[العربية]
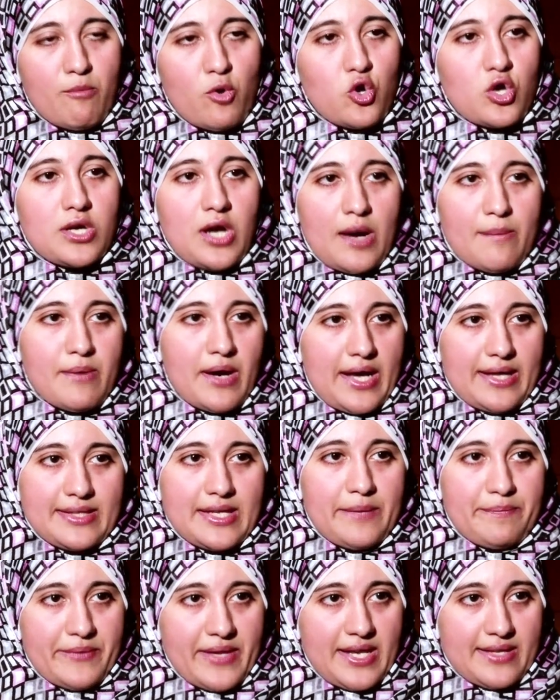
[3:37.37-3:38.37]
ممكن اعبر
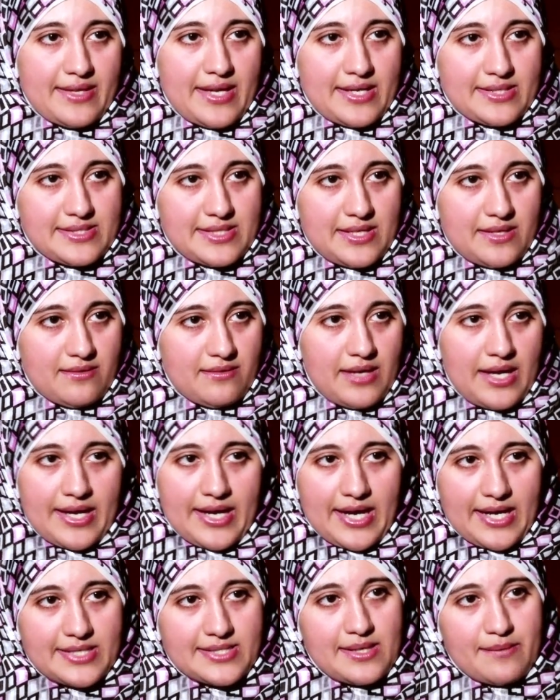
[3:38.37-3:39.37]
عنها بثلاث اجزاء
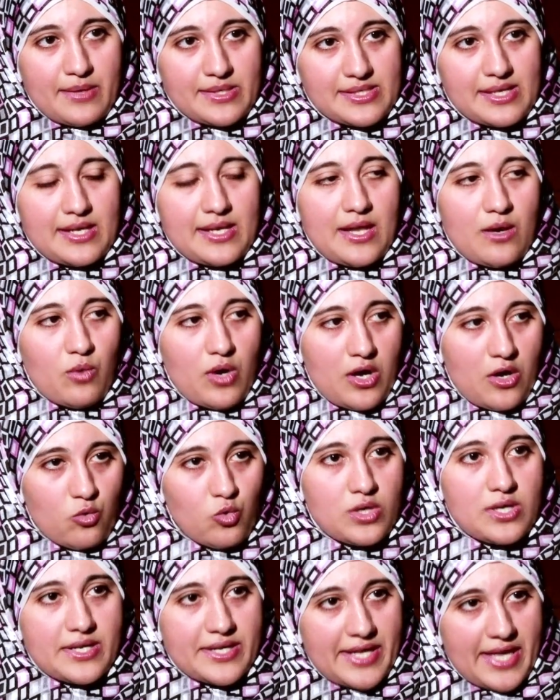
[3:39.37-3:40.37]
انا عايزه مثلا لو
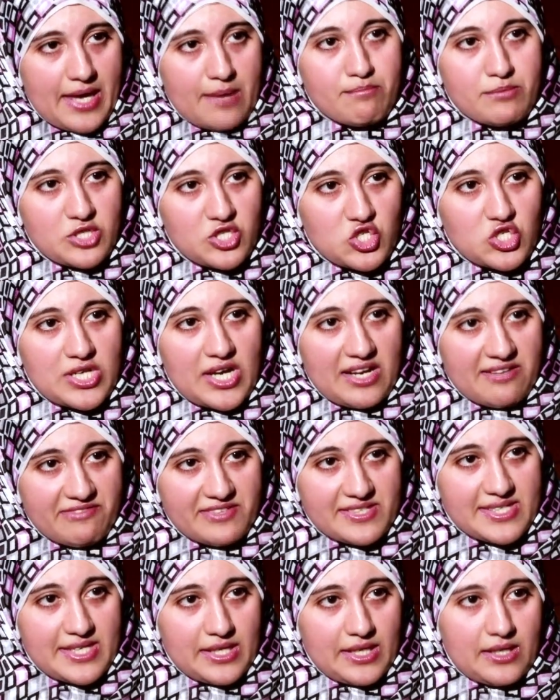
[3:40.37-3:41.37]
اقول ريهام بتشتغل
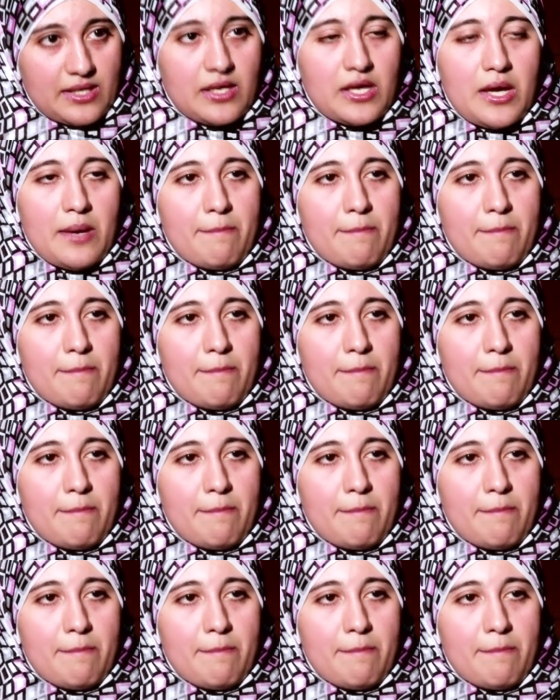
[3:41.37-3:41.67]
في سك